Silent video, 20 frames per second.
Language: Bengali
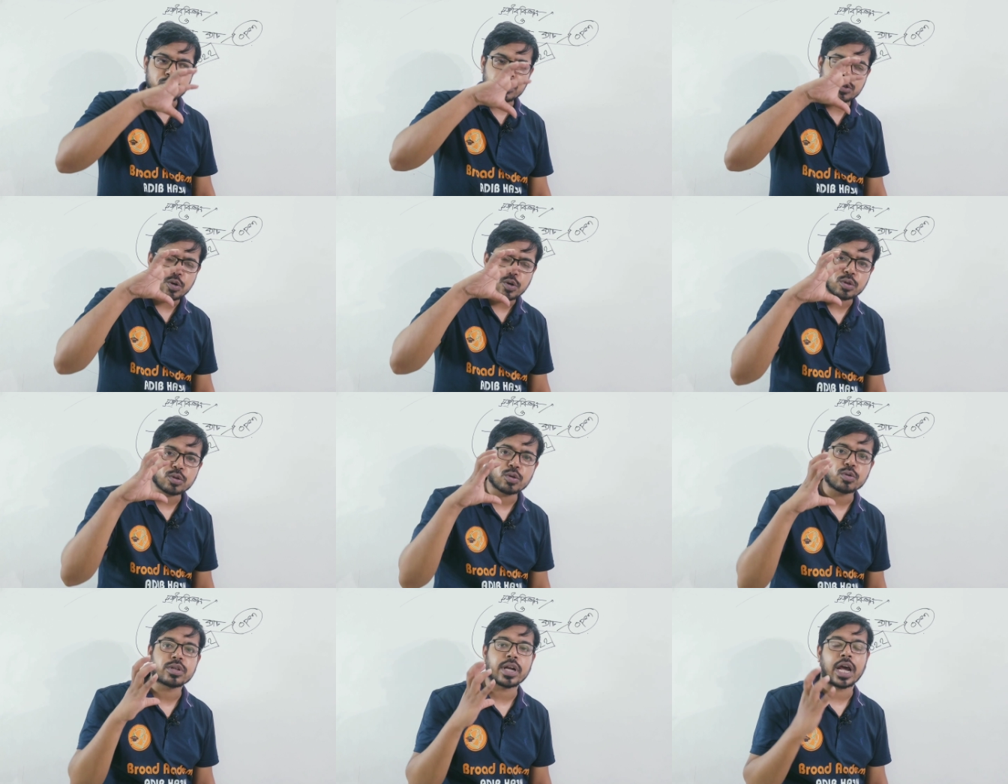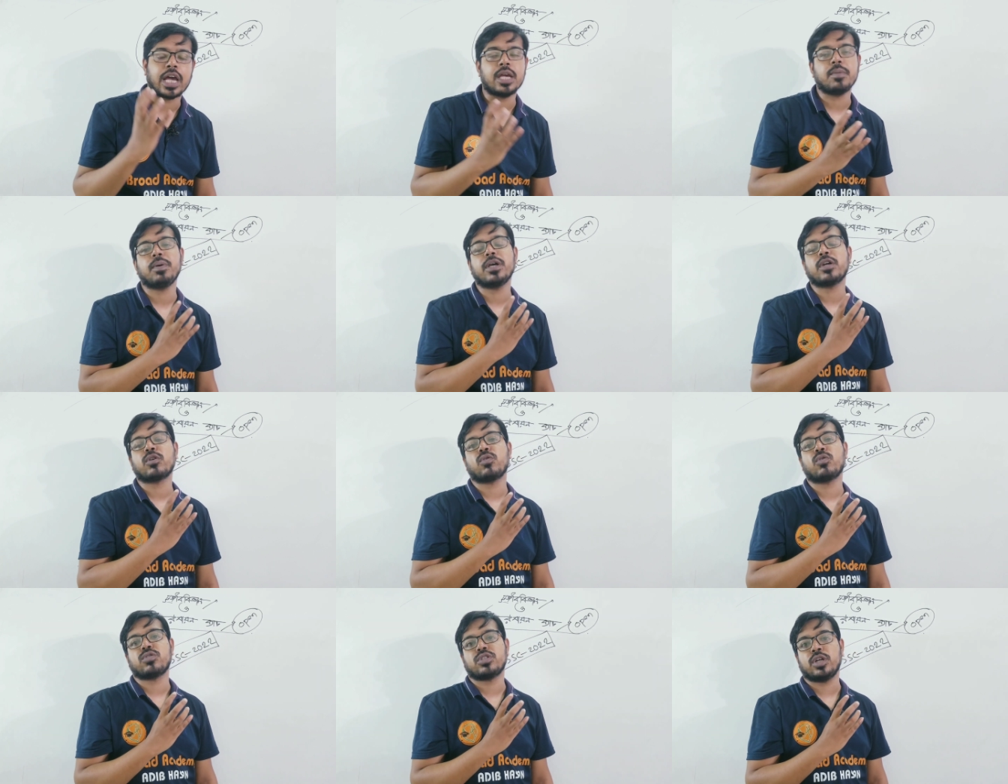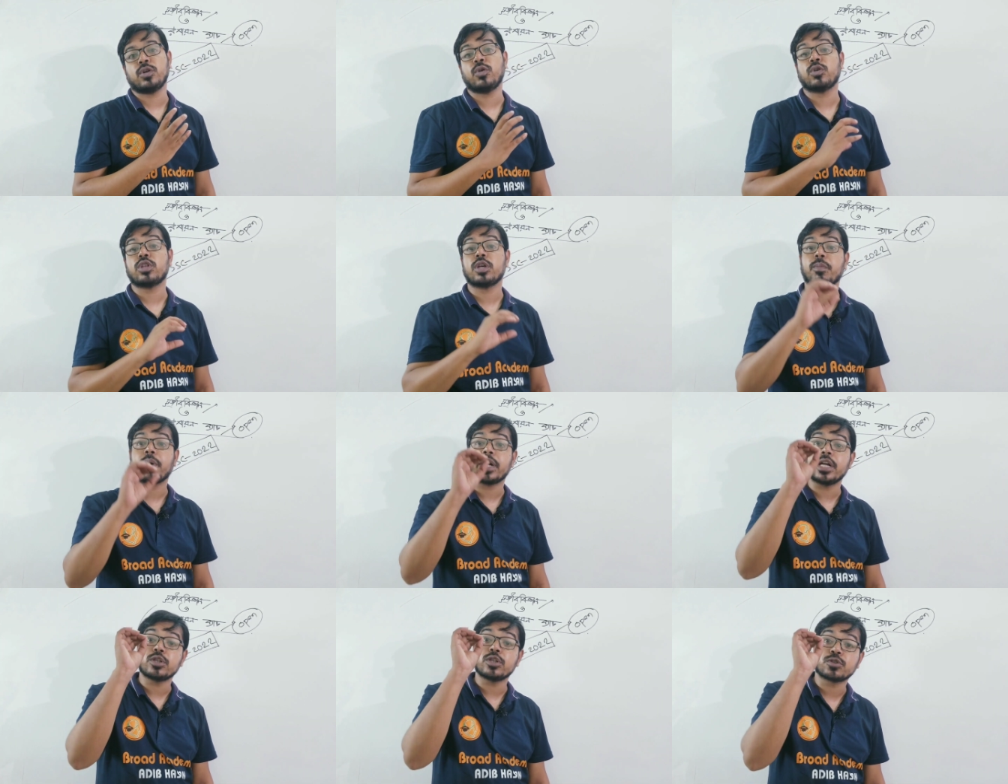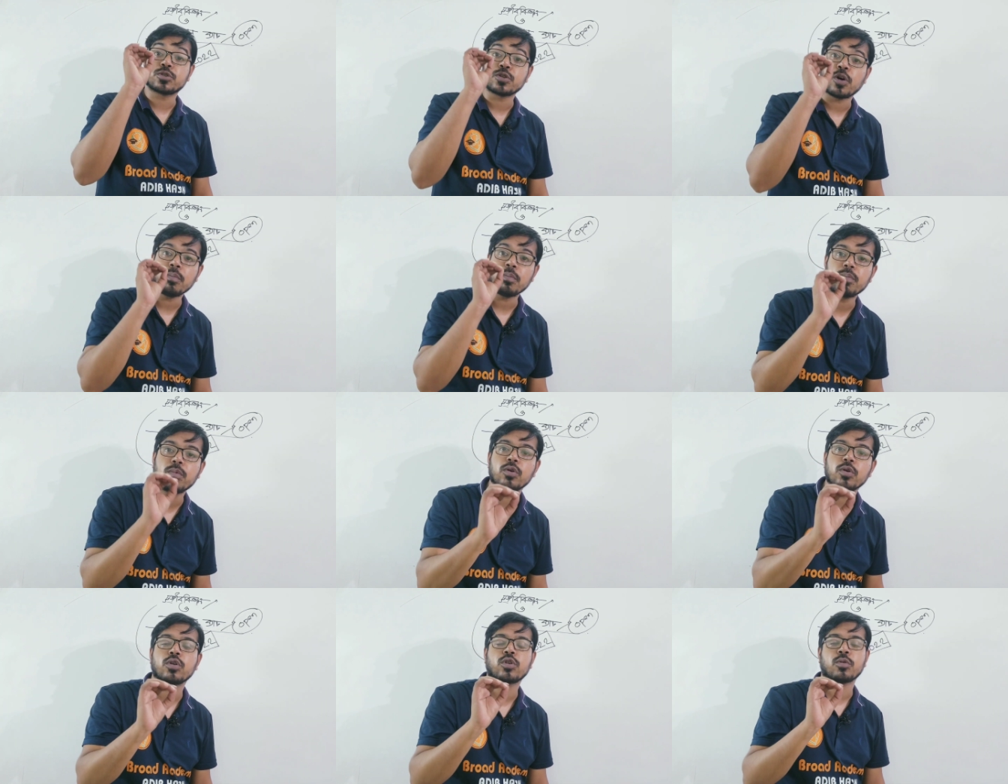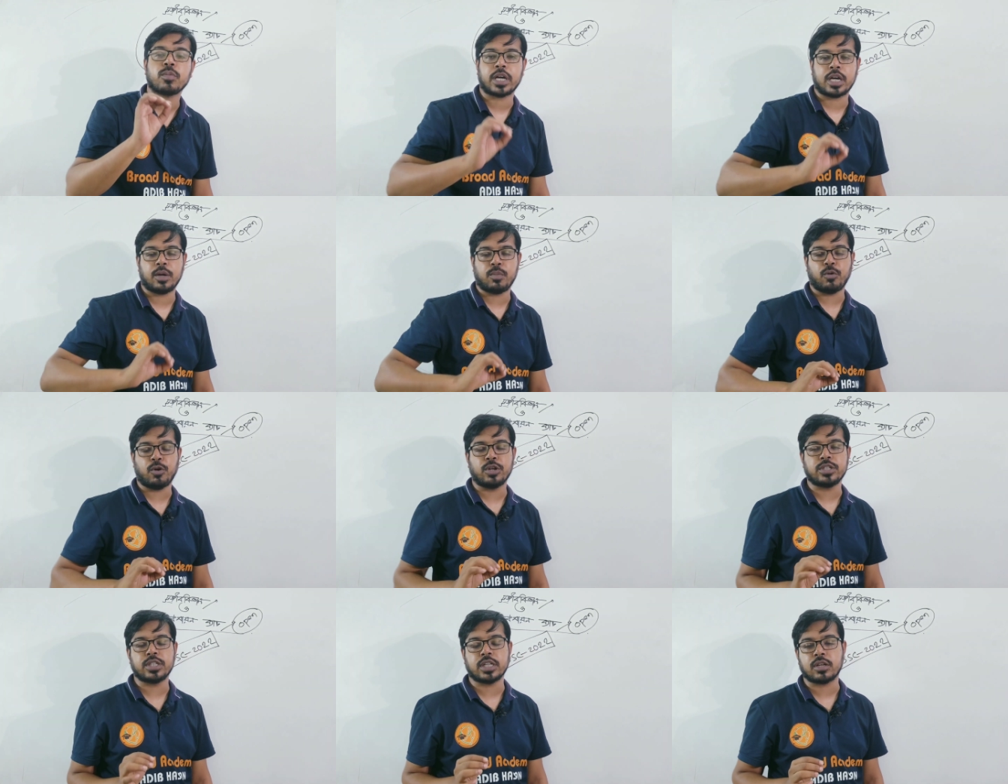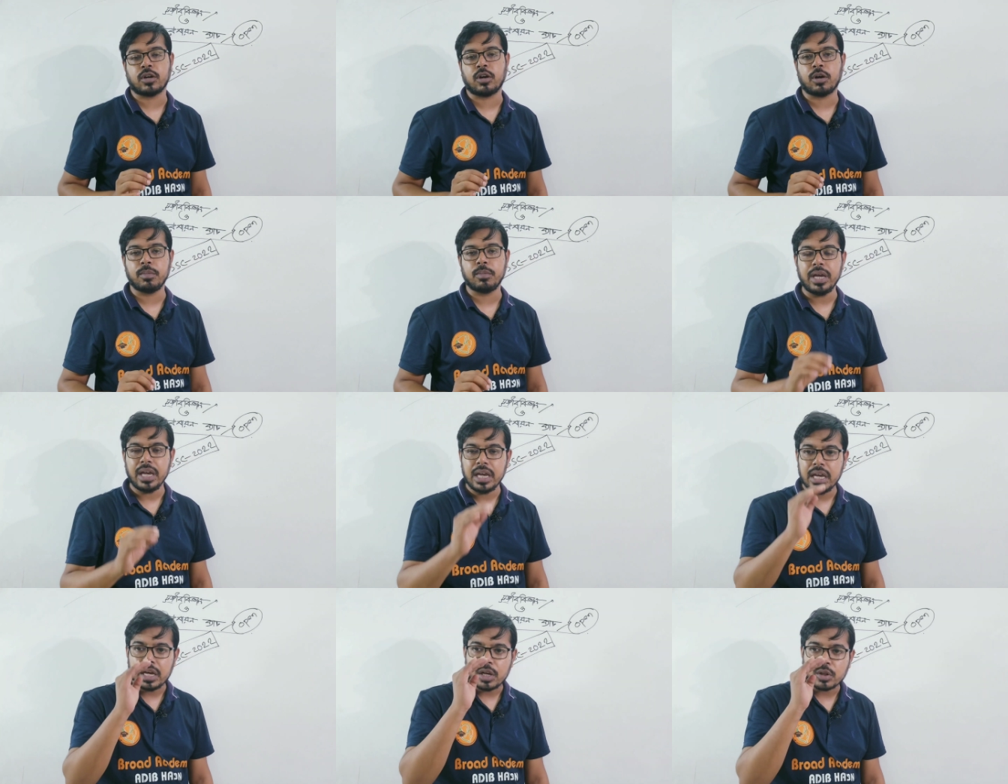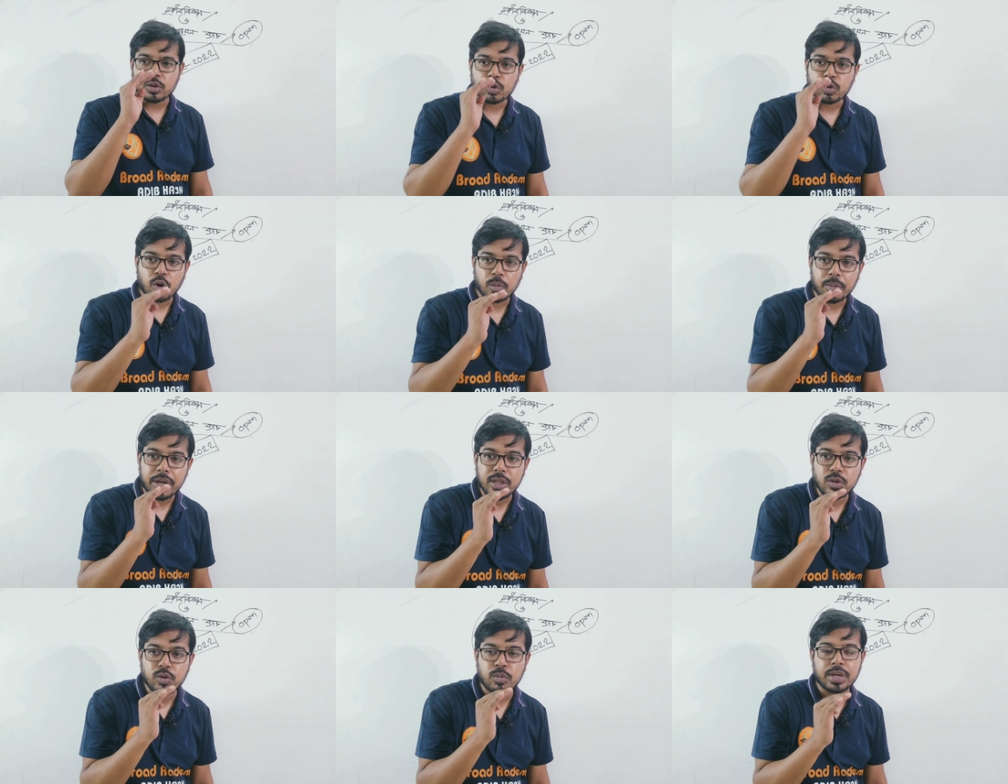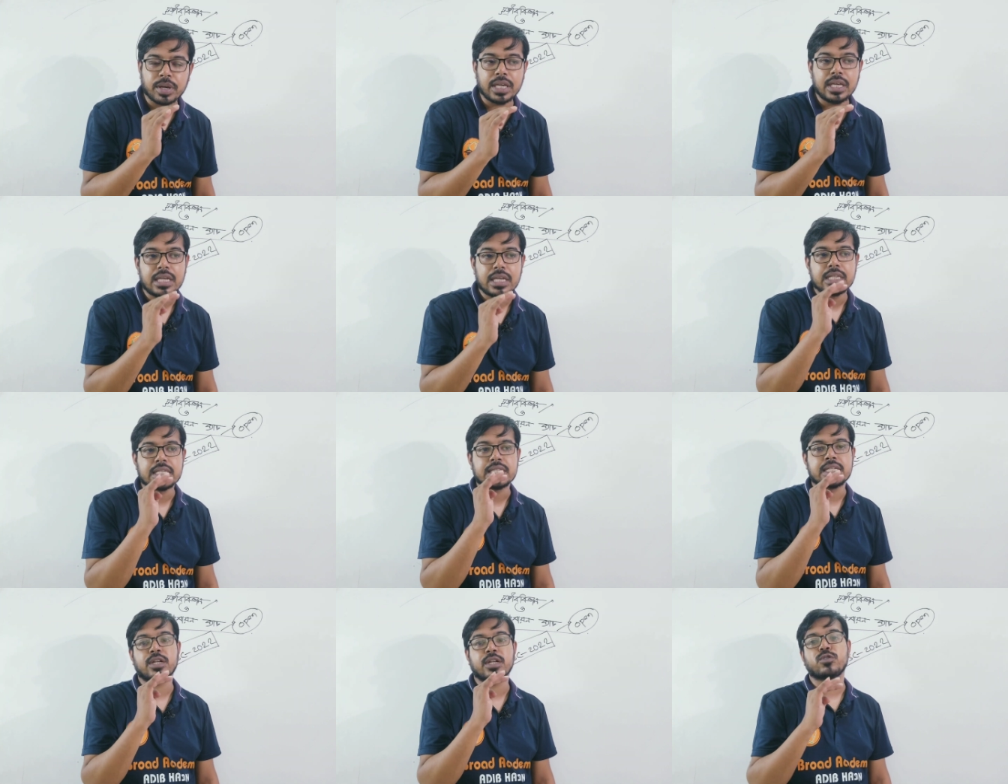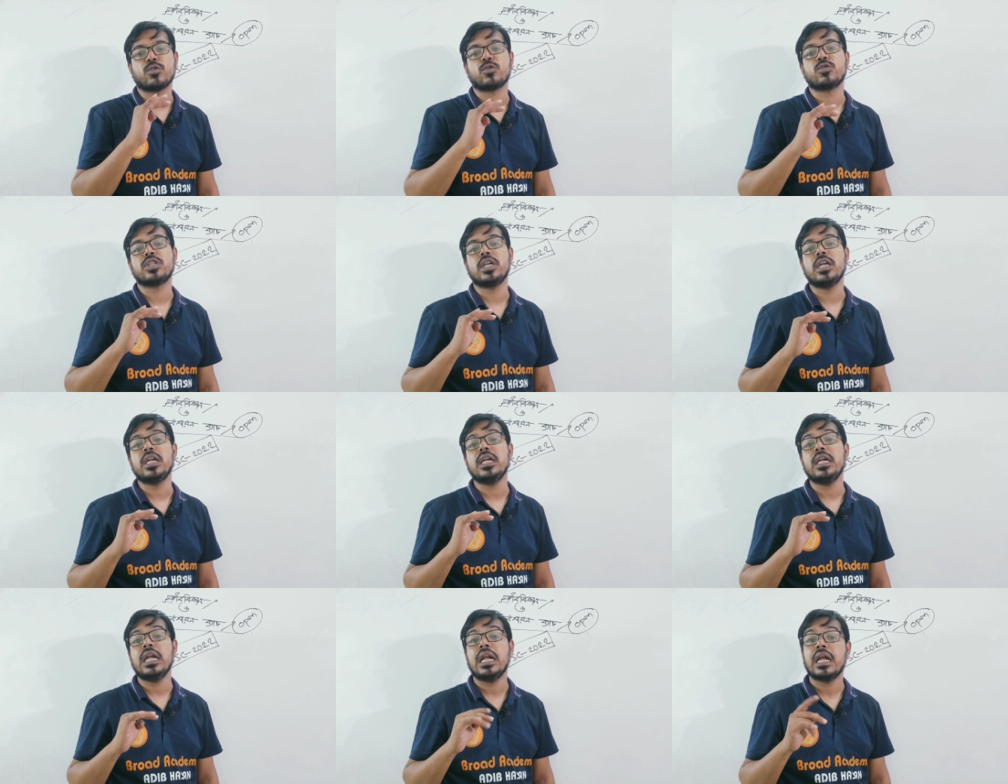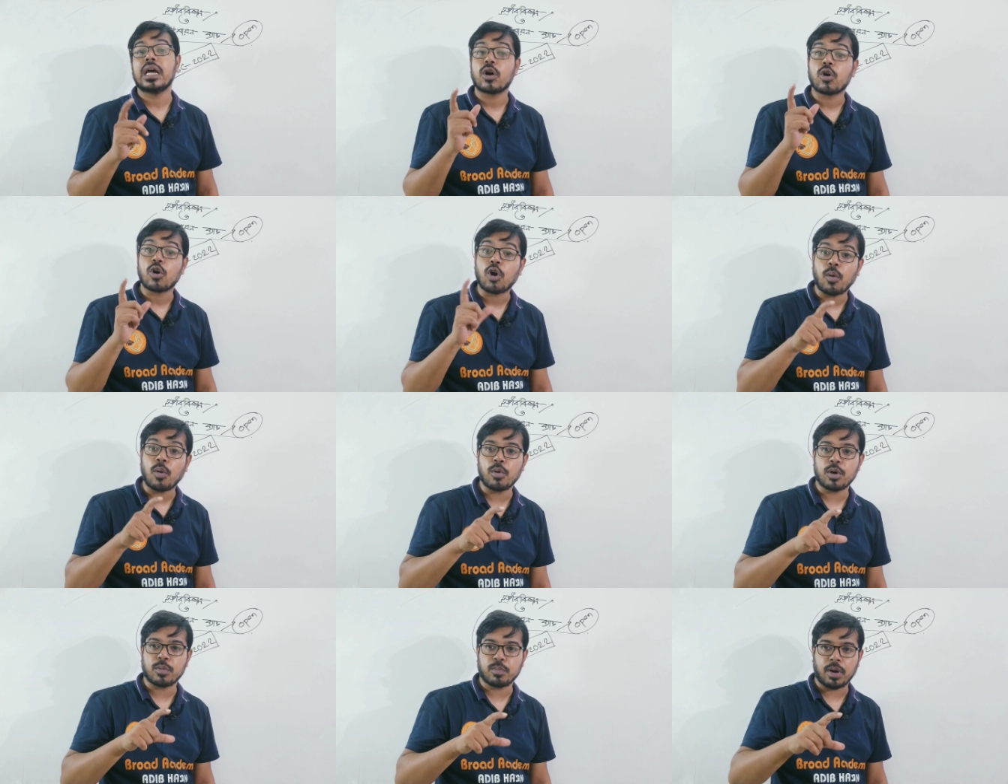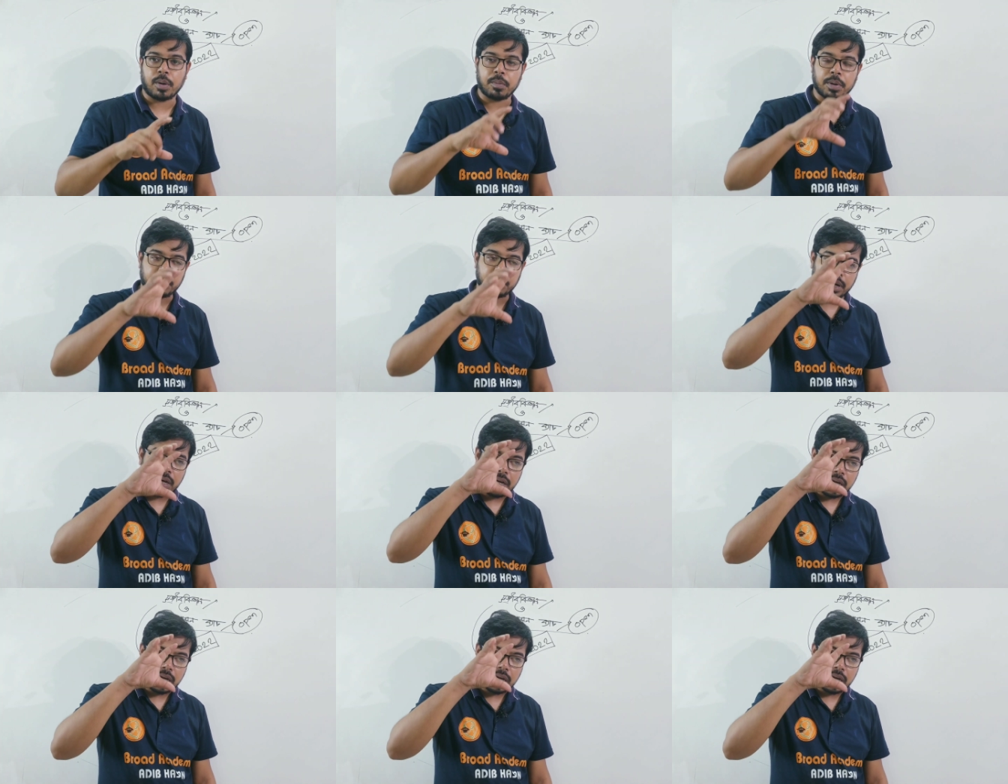যত টাইপের কোশ্চেন হতে পারে সবগুলো তোমাকে পড়ে যেতে হবে তবেই তুমি সৃজনশীল কমন পাবে বা